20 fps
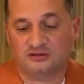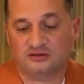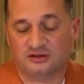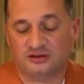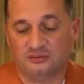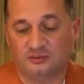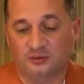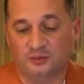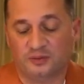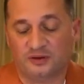
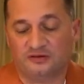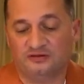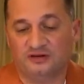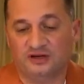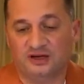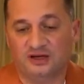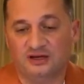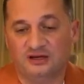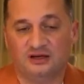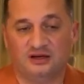там,
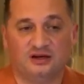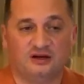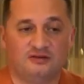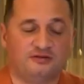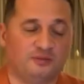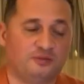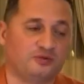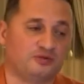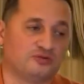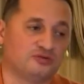управления или
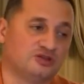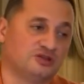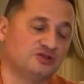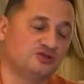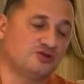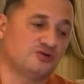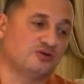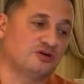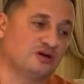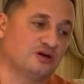вопросы
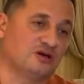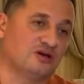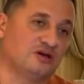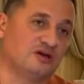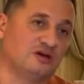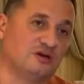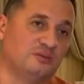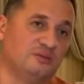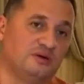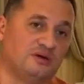еще
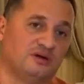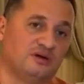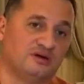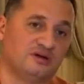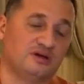какие-либо.